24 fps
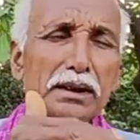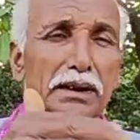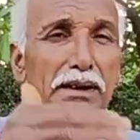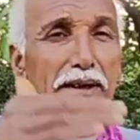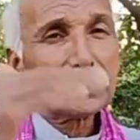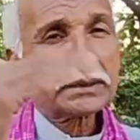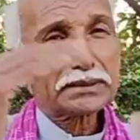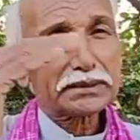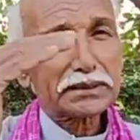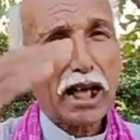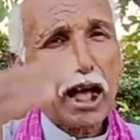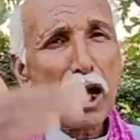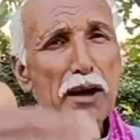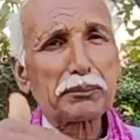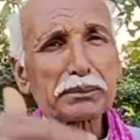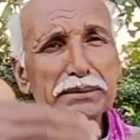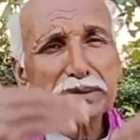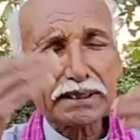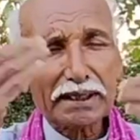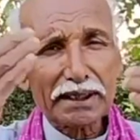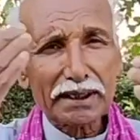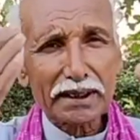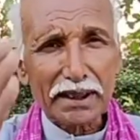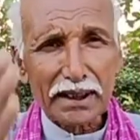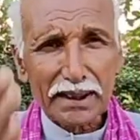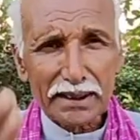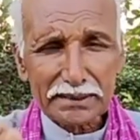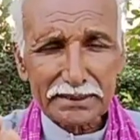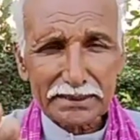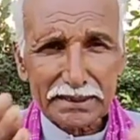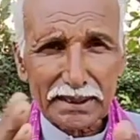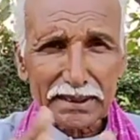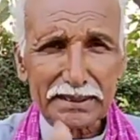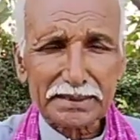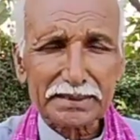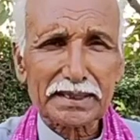हिसाब से कर
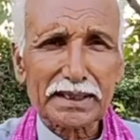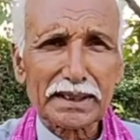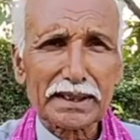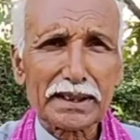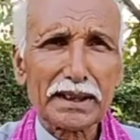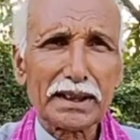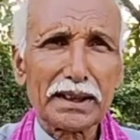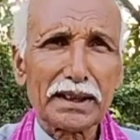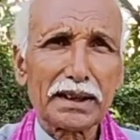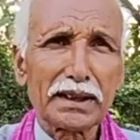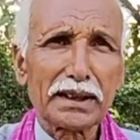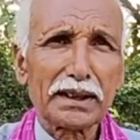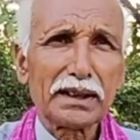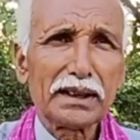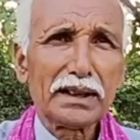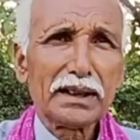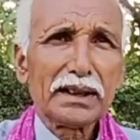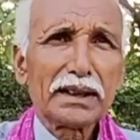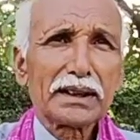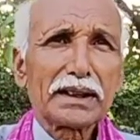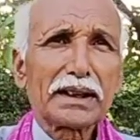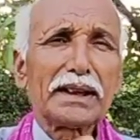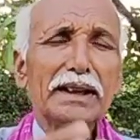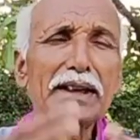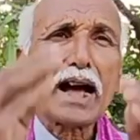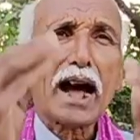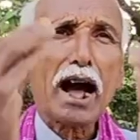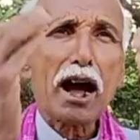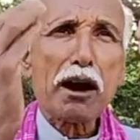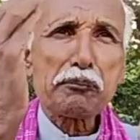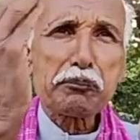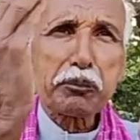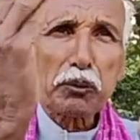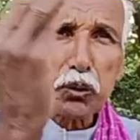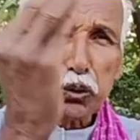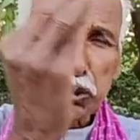सकते हैं कि
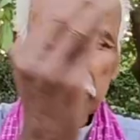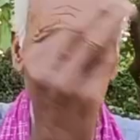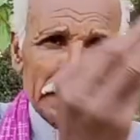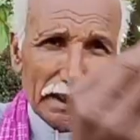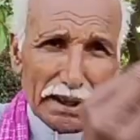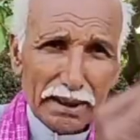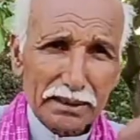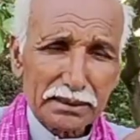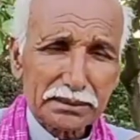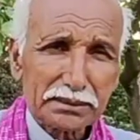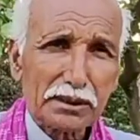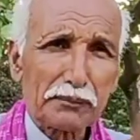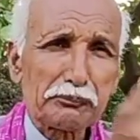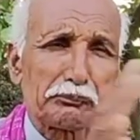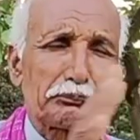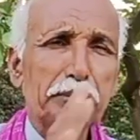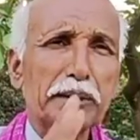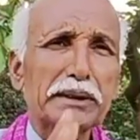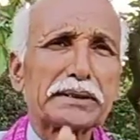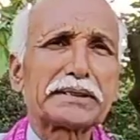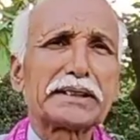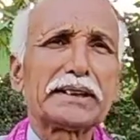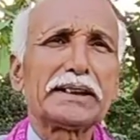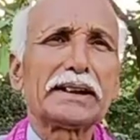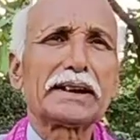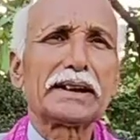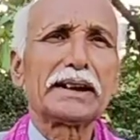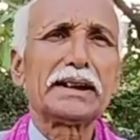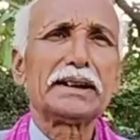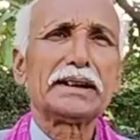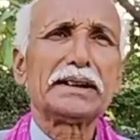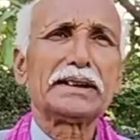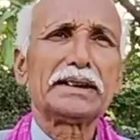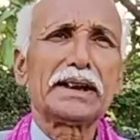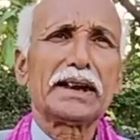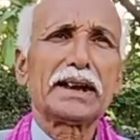आपको धन संपत्ति के
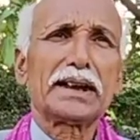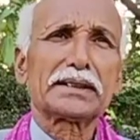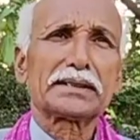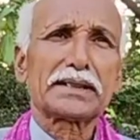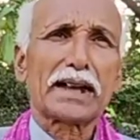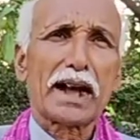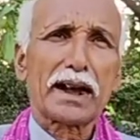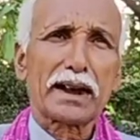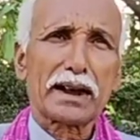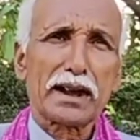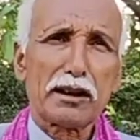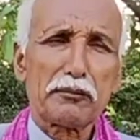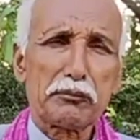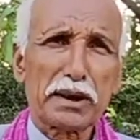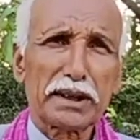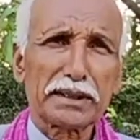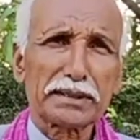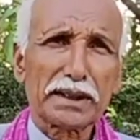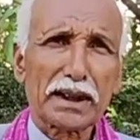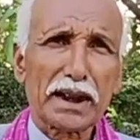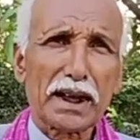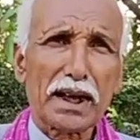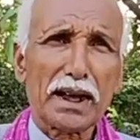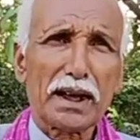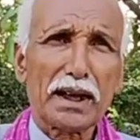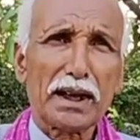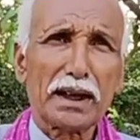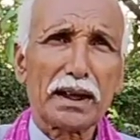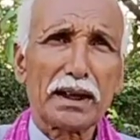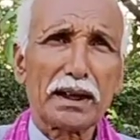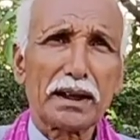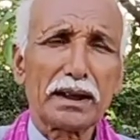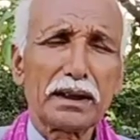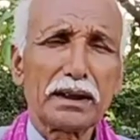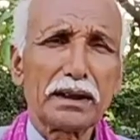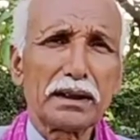लिए यह धागा बांधना है
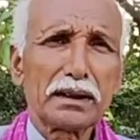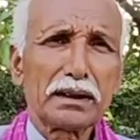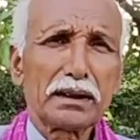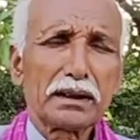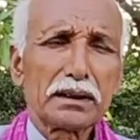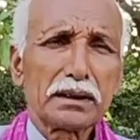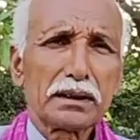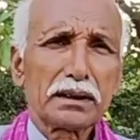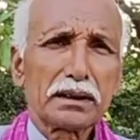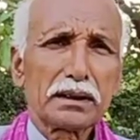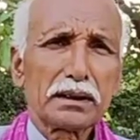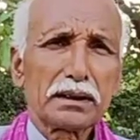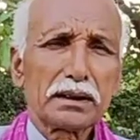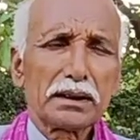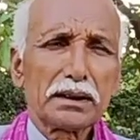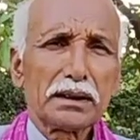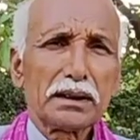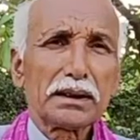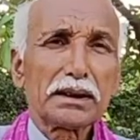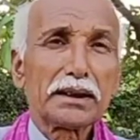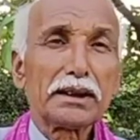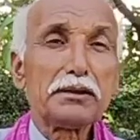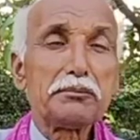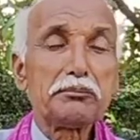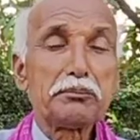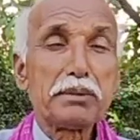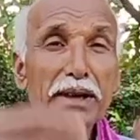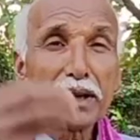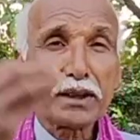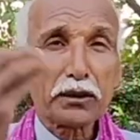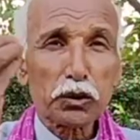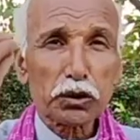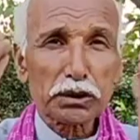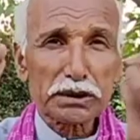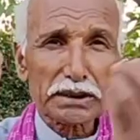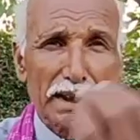कि
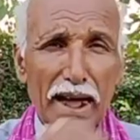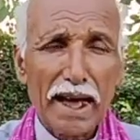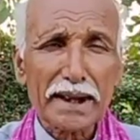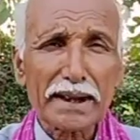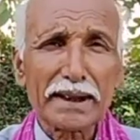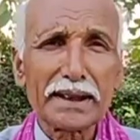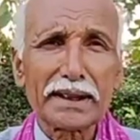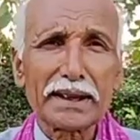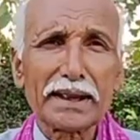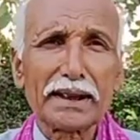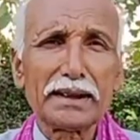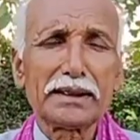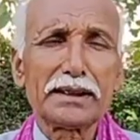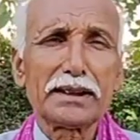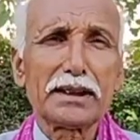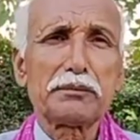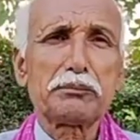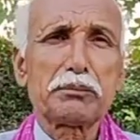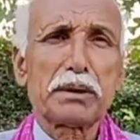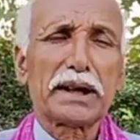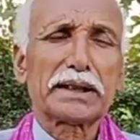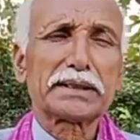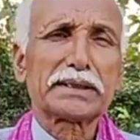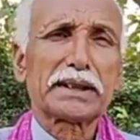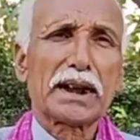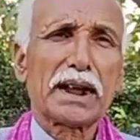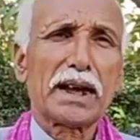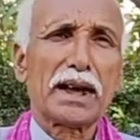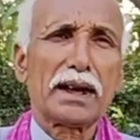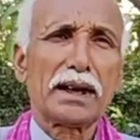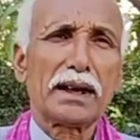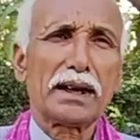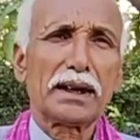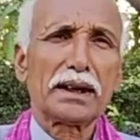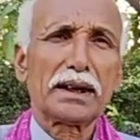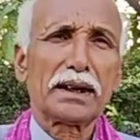बेरोजगारी के लिए बांधना
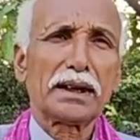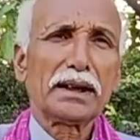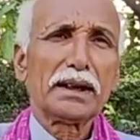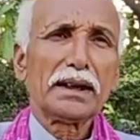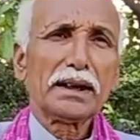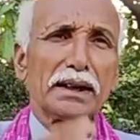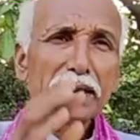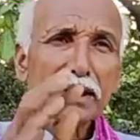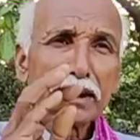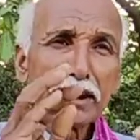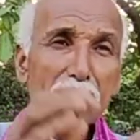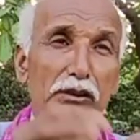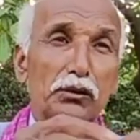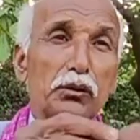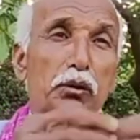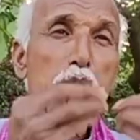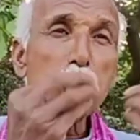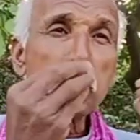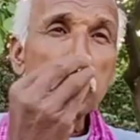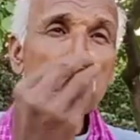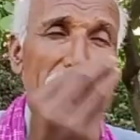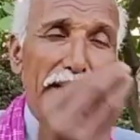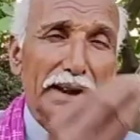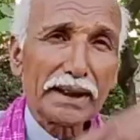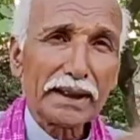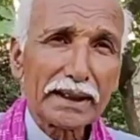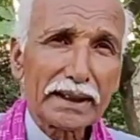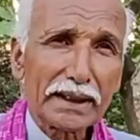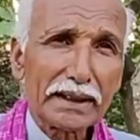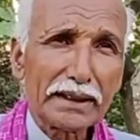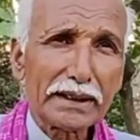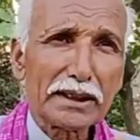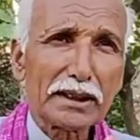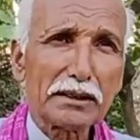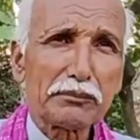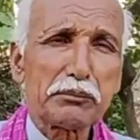है कि नौकरी के
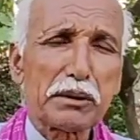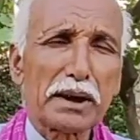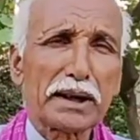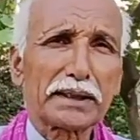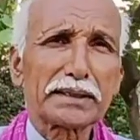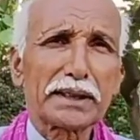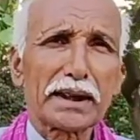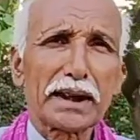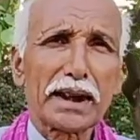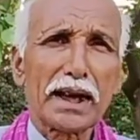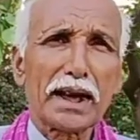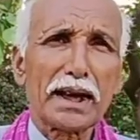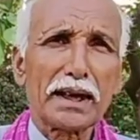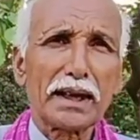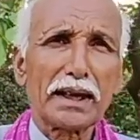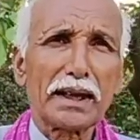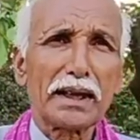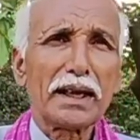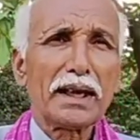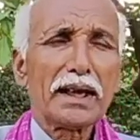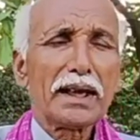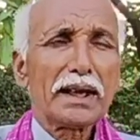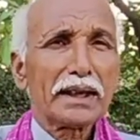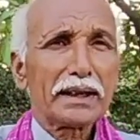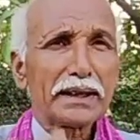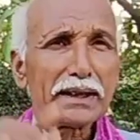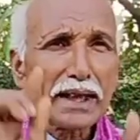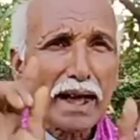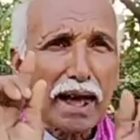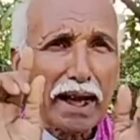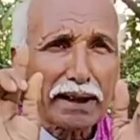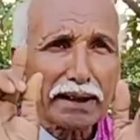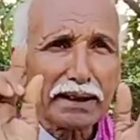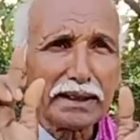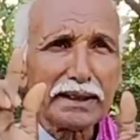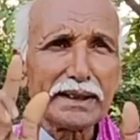लिए बांधना है
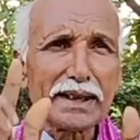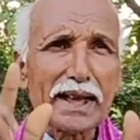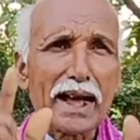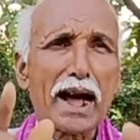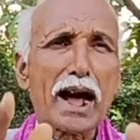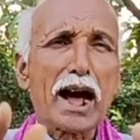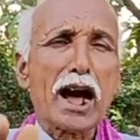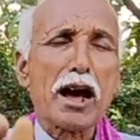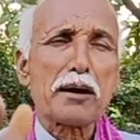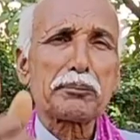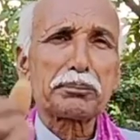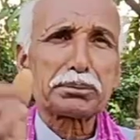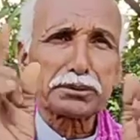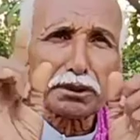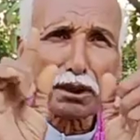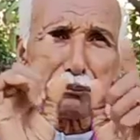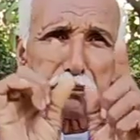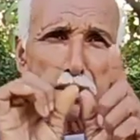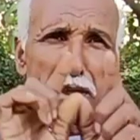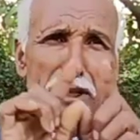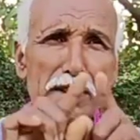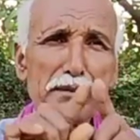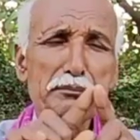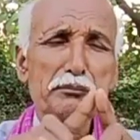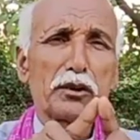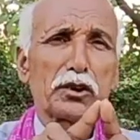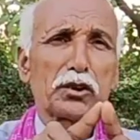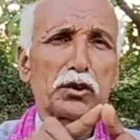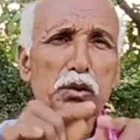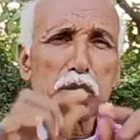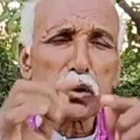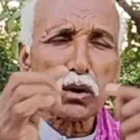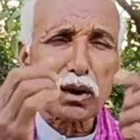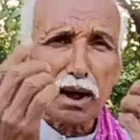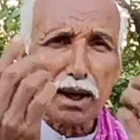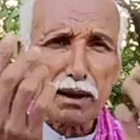यानी आप सभी
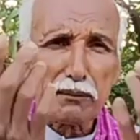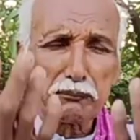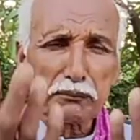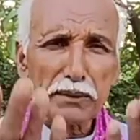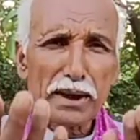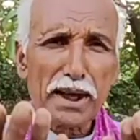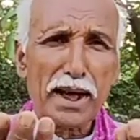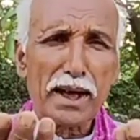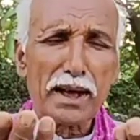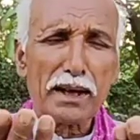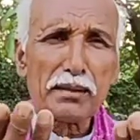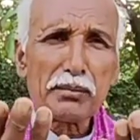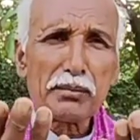मनोकामना